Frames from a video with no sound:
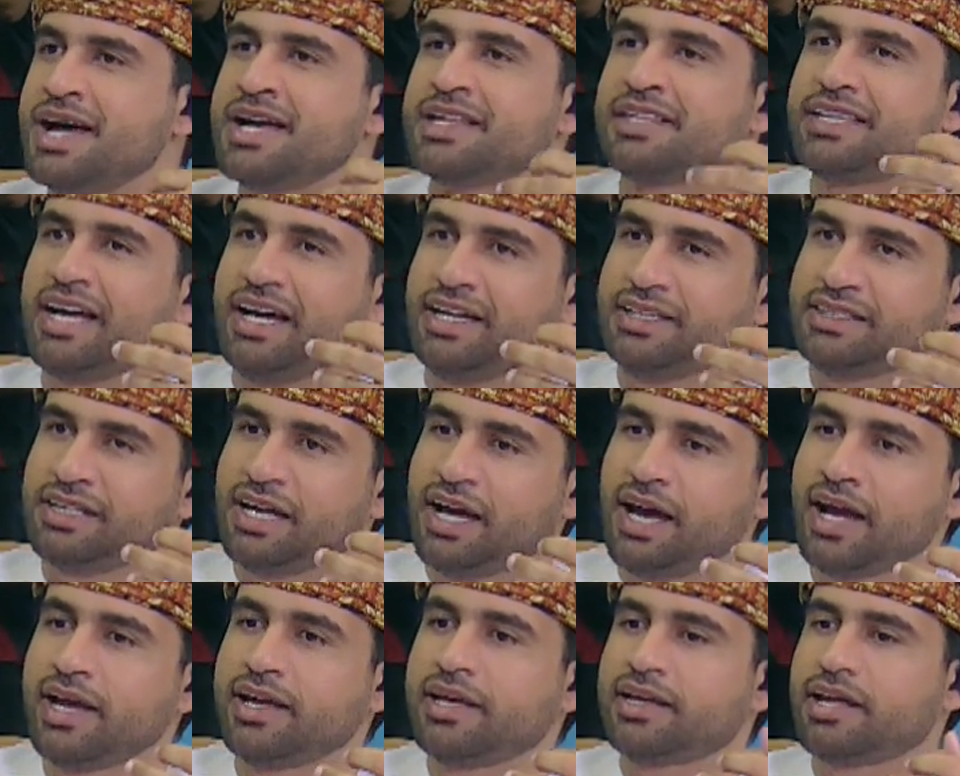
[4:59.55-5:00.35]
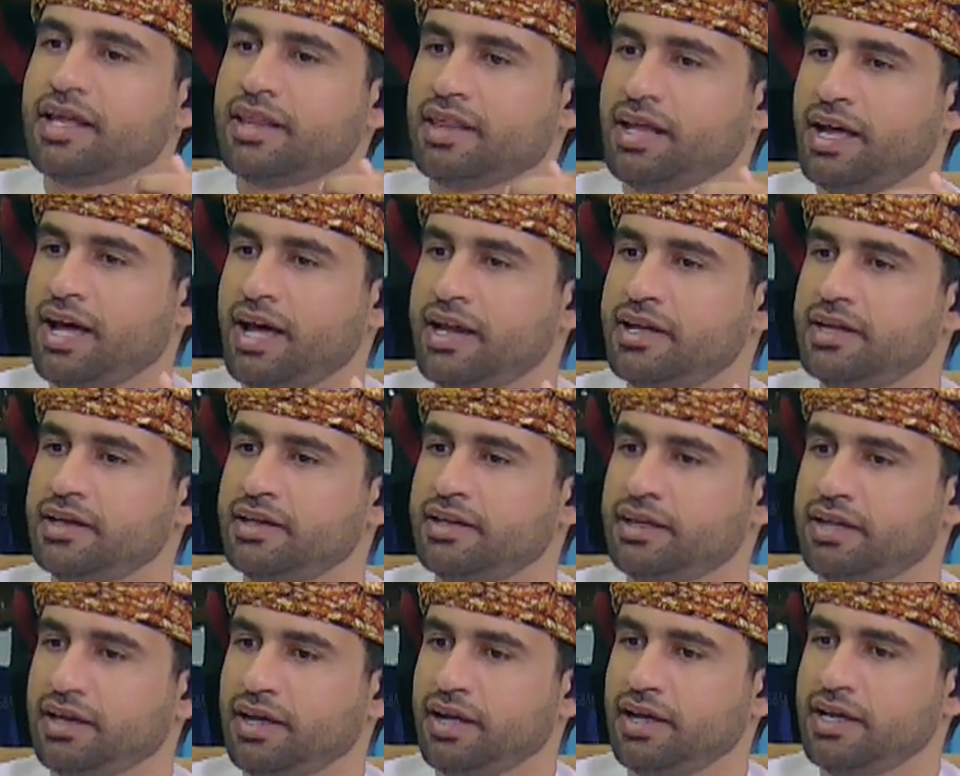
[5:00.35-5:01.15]
تحتاج كذلك
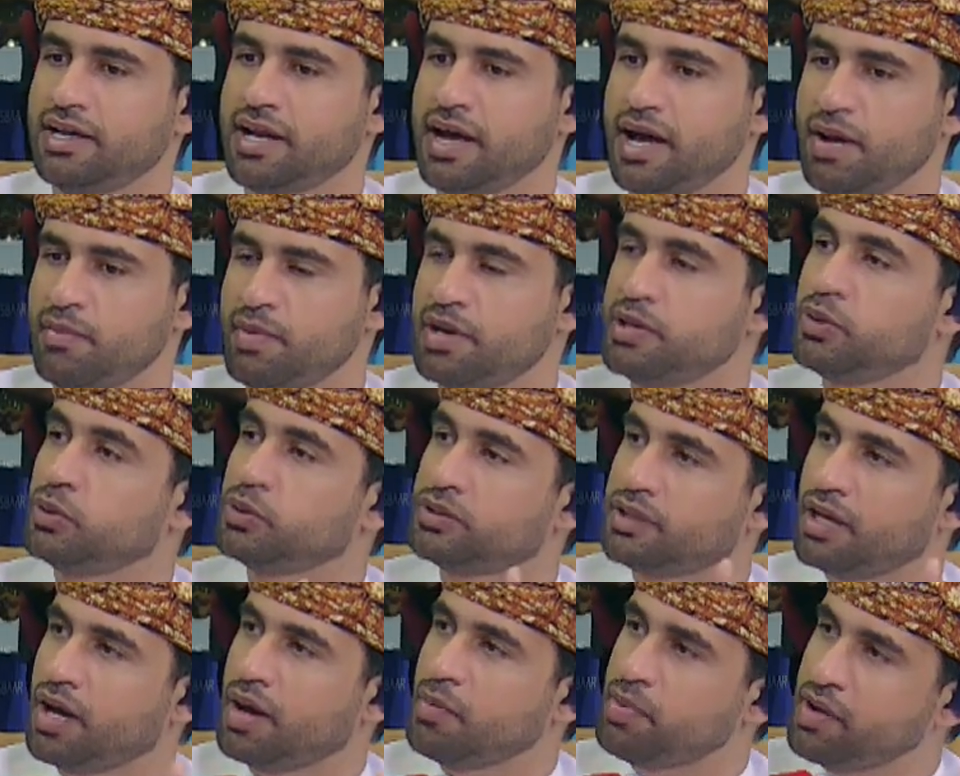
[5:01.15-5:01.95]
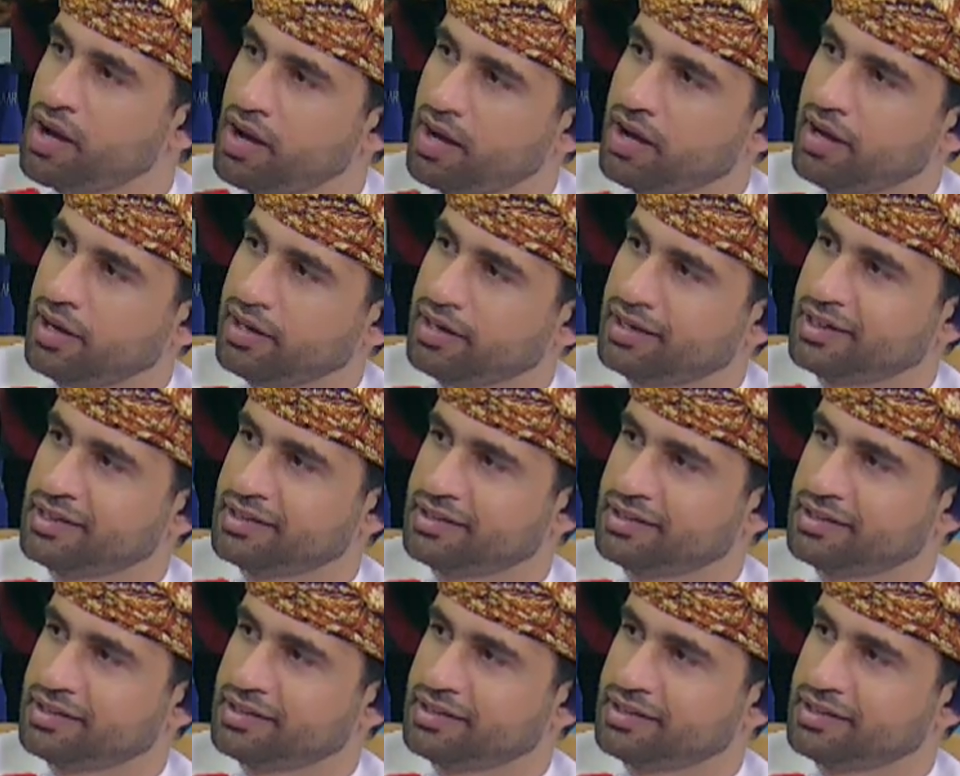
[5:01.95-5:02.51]
إلى من يتابعها أكيد